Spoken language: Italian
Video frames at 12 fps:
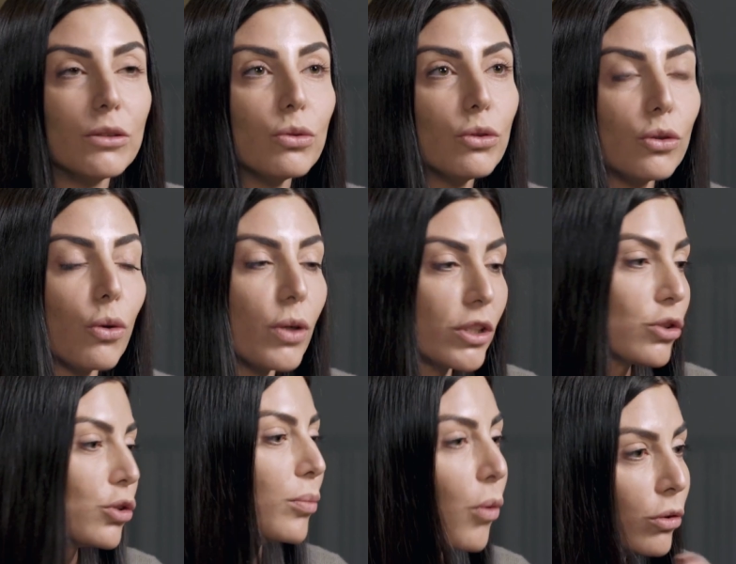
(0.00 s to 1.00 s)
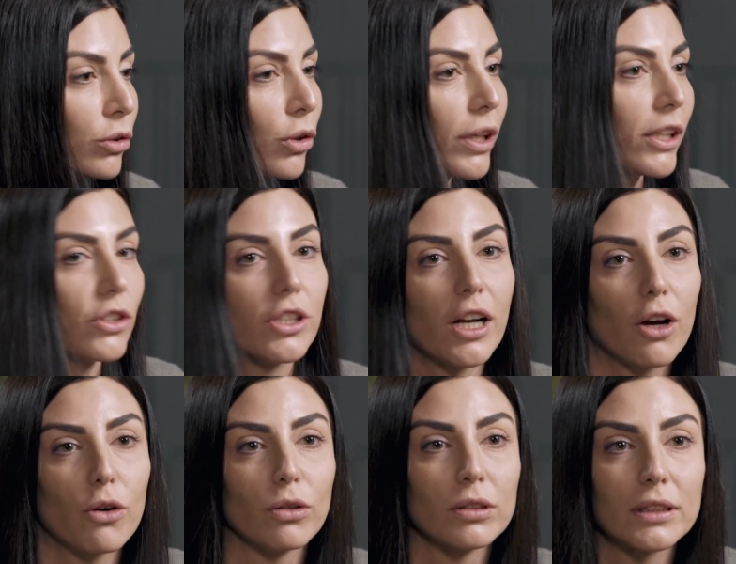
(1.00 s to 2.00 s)
di, tutto questo mondo che ci
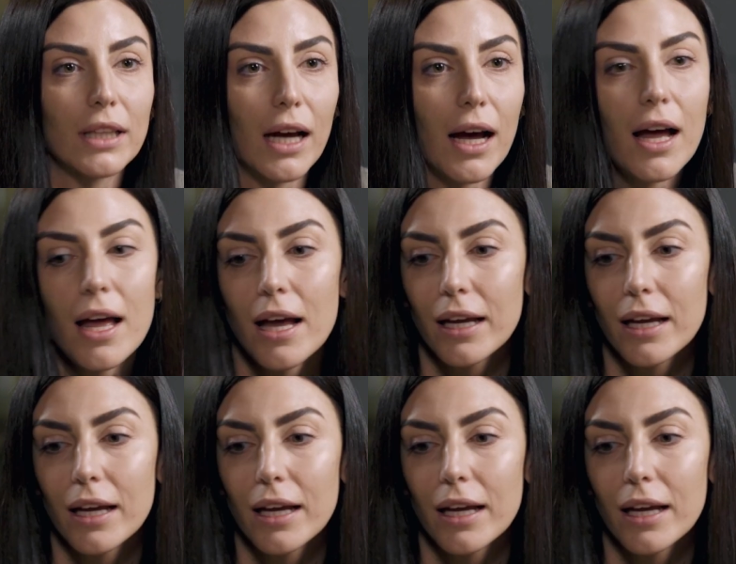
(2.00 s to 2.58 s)
racconta